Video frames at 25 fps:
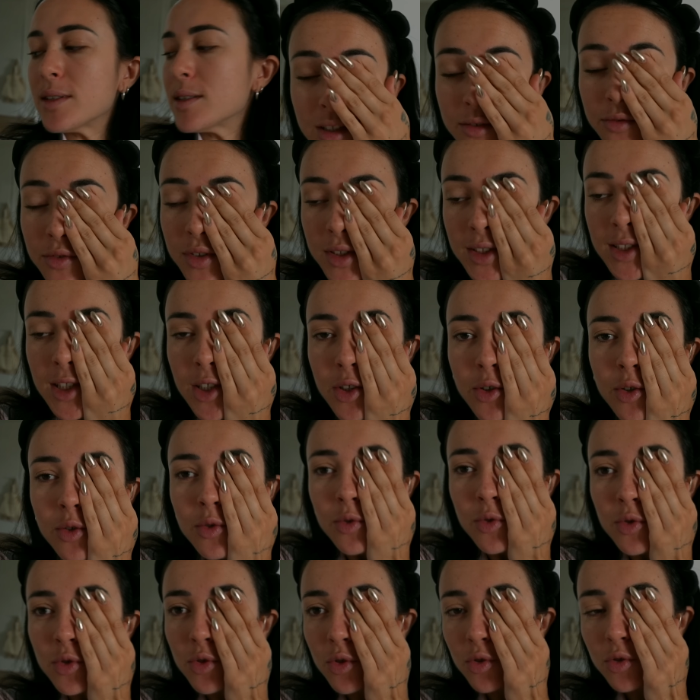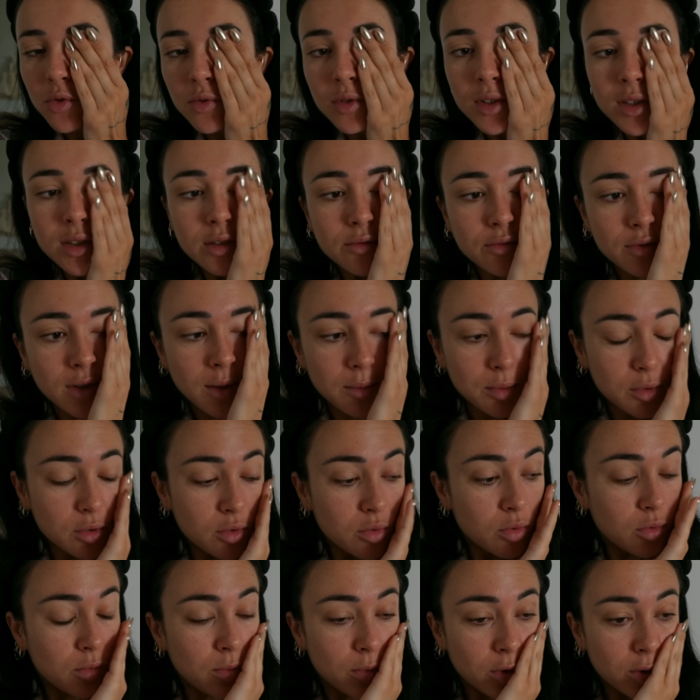Ce qui veut dire qu'aujourd'hui, il faut
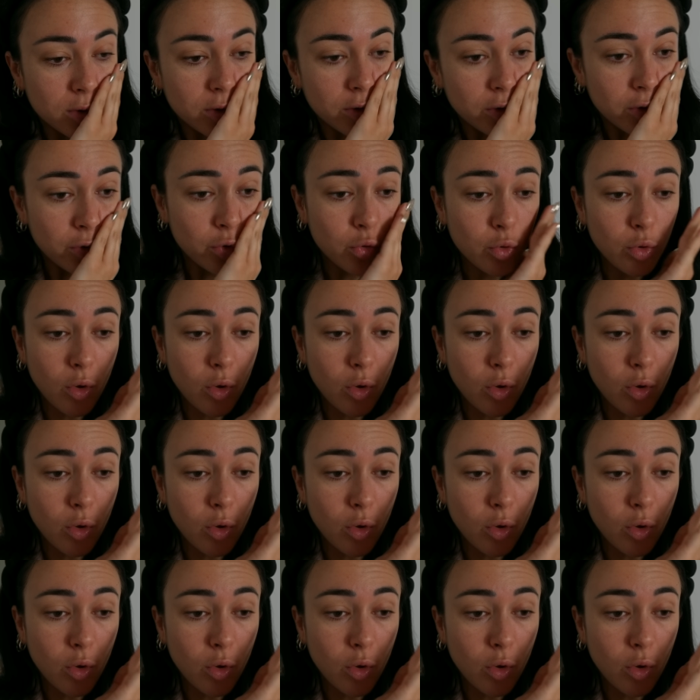absolument que je